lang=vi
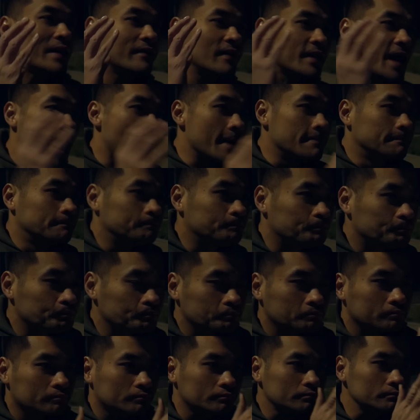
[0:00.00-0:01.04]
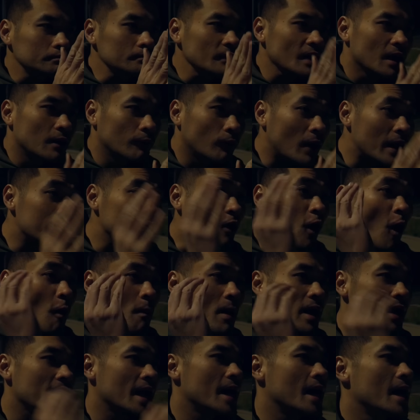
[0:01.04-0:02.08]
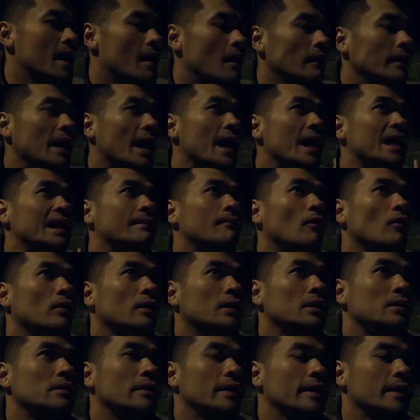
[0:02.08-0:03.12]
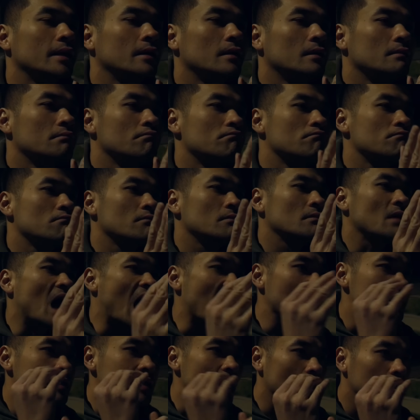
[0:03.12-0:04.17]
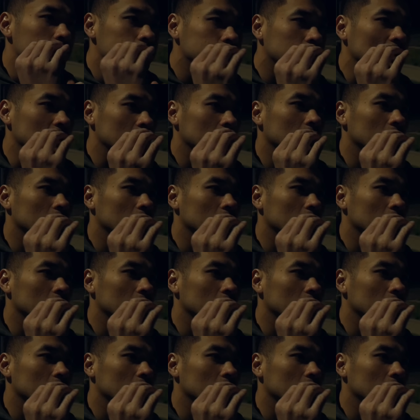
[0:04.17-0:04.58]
lại vấn đề Bryan Kohberger, ok, là một người ở trong